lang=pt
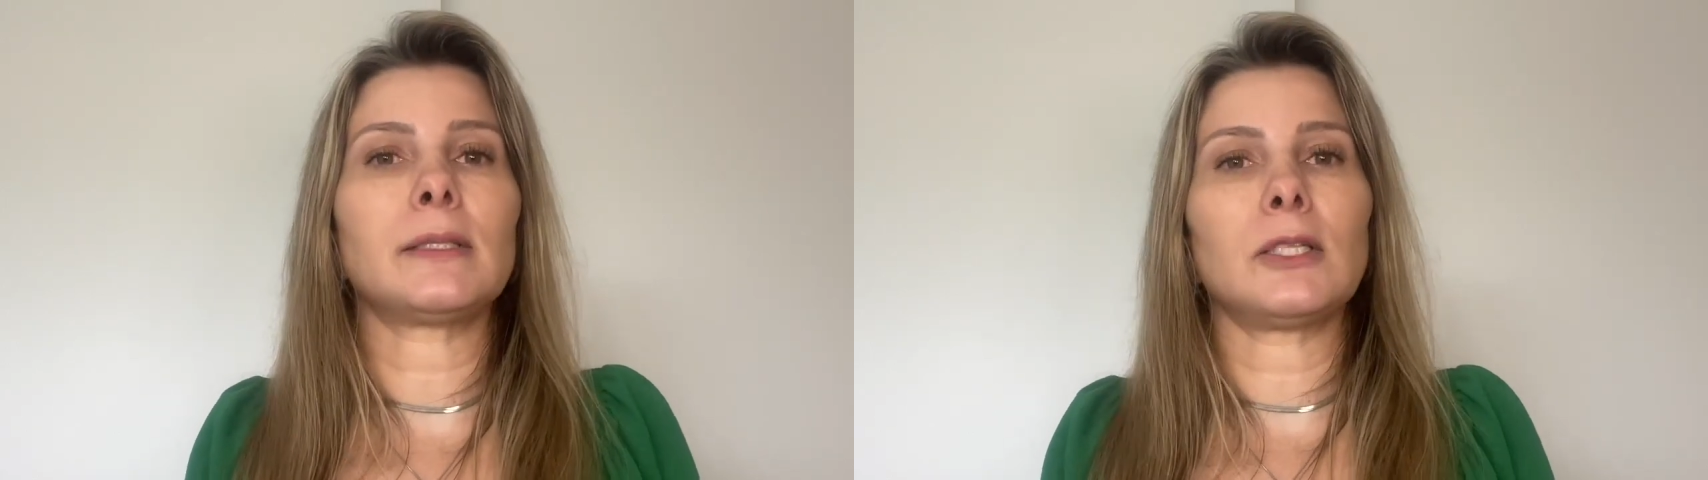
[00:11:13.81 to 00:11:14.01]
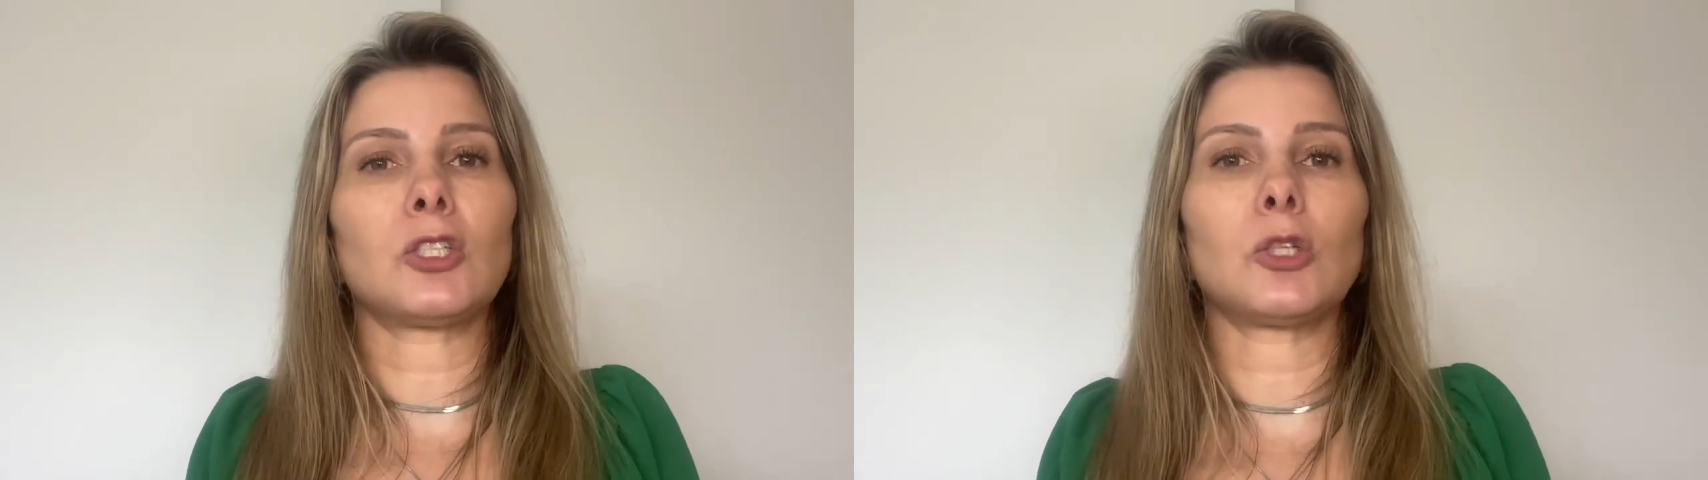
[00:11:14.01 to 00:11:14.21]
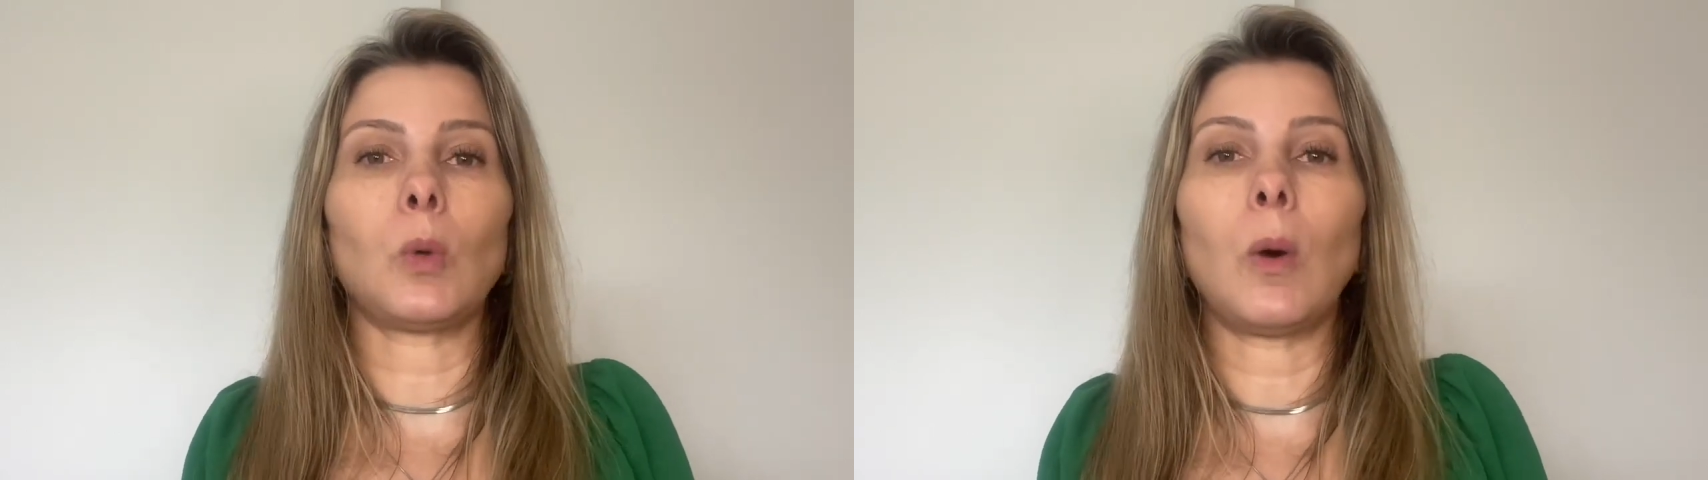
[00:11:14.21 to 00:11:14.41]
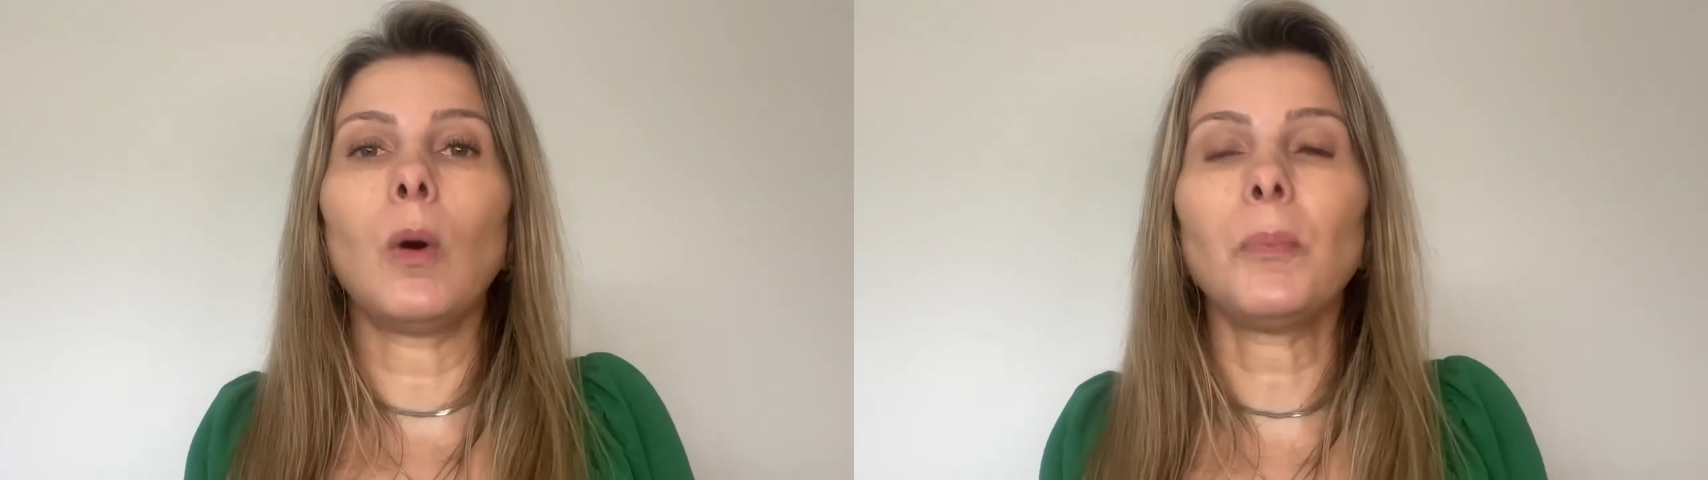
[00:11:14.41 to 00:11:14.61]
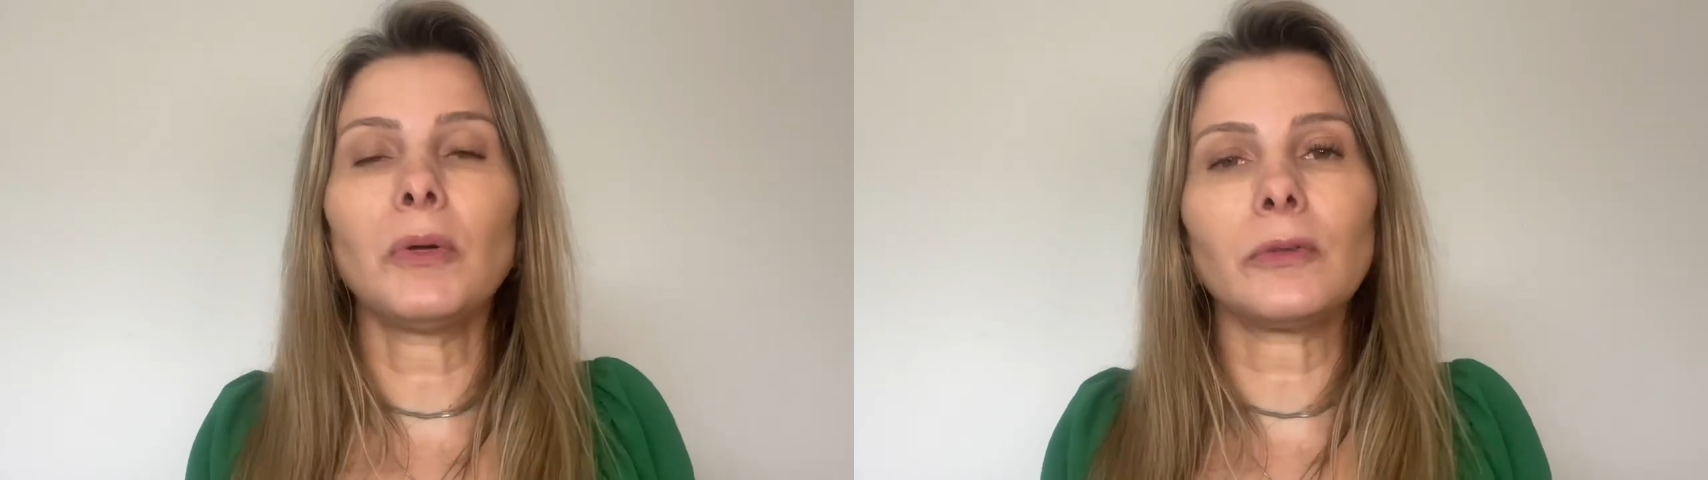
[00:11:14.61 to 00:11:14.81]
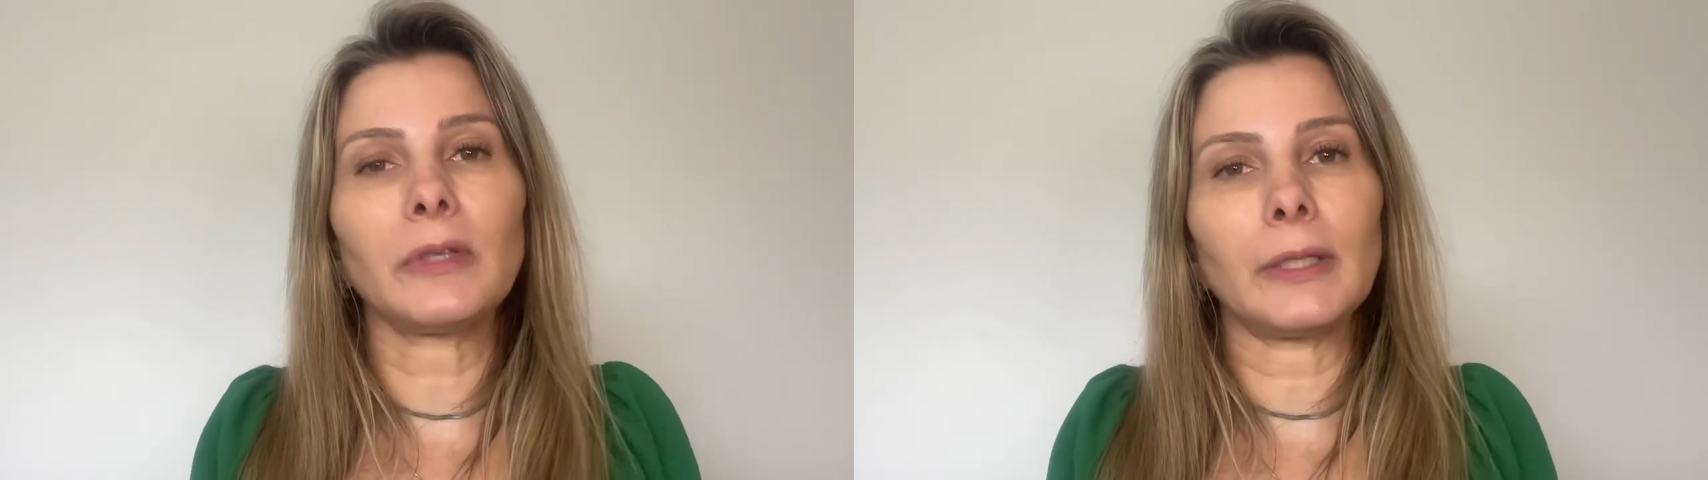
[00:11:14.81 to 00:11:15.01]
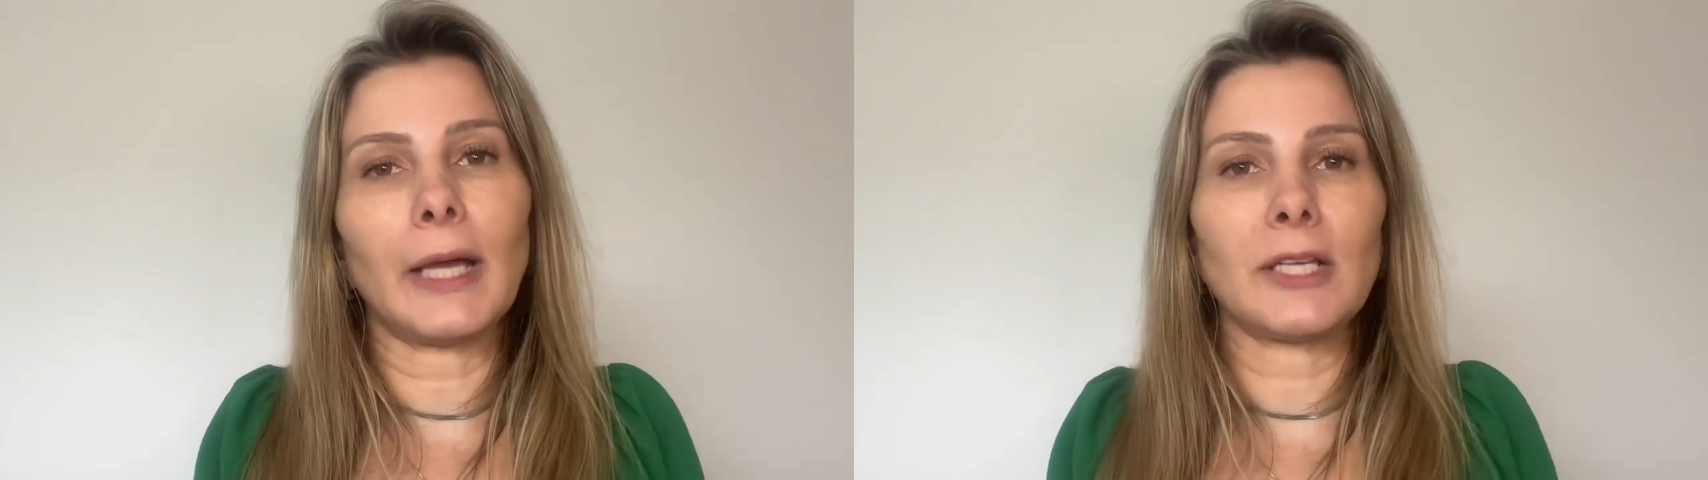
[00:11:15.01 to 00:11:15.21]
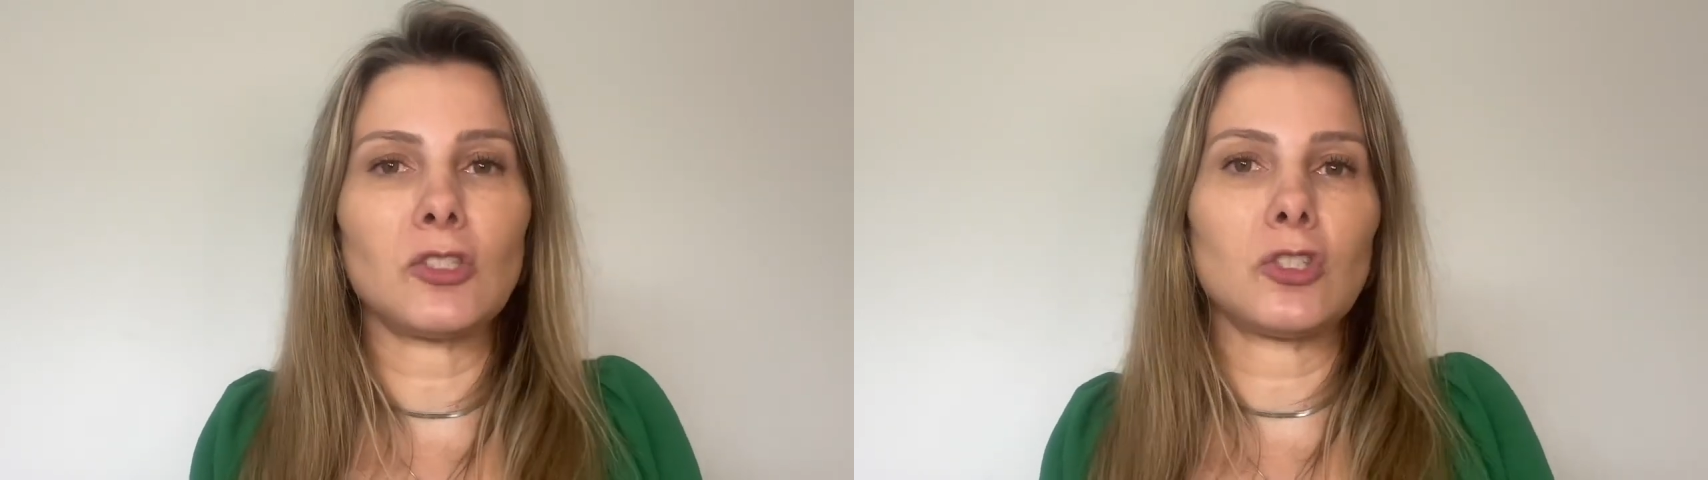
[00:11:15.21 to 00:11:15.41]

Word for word: ter tido a oportunidade